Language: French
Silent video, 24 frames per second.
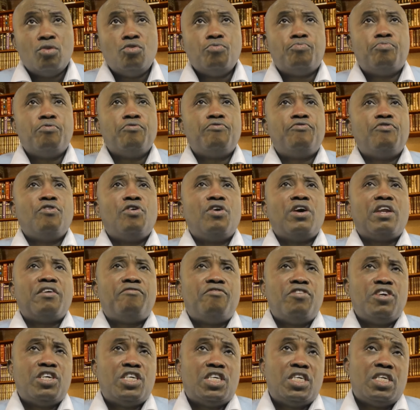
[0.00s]
nous pouvons
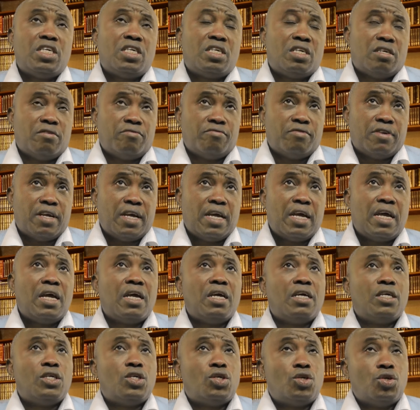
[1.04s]
réfléchir, c'est vrai,
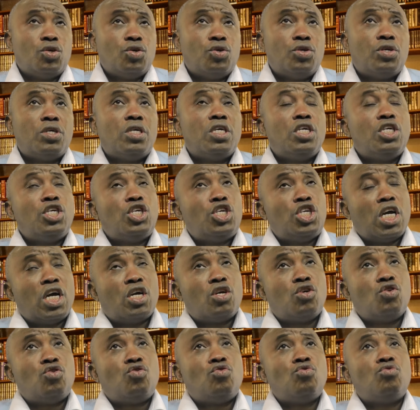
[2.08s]
ce,
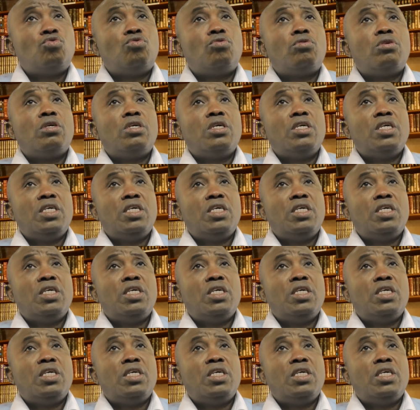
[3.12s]
chaque jour,